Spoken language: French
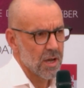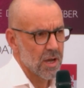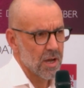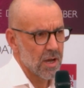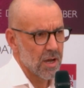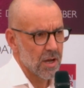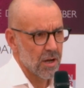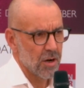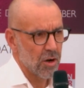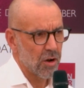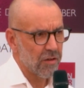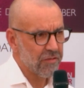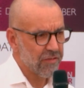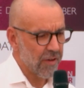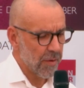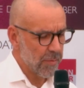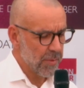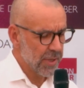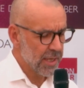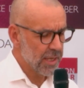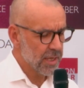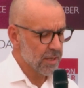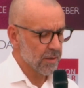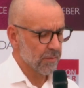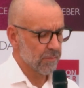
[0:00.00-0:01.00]
euh, leurs
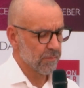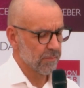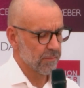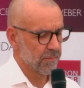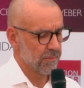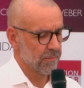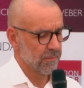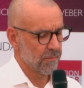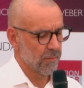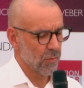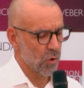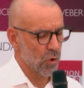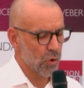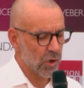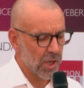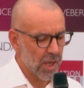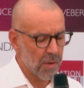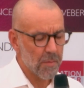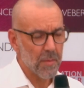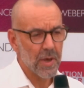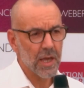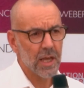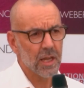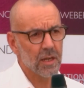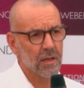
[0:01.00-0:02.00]
familles, au
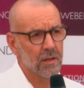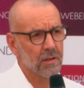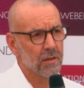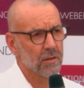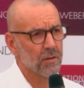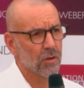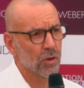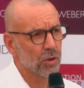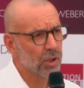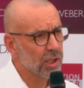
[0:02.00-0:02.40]
Yémen,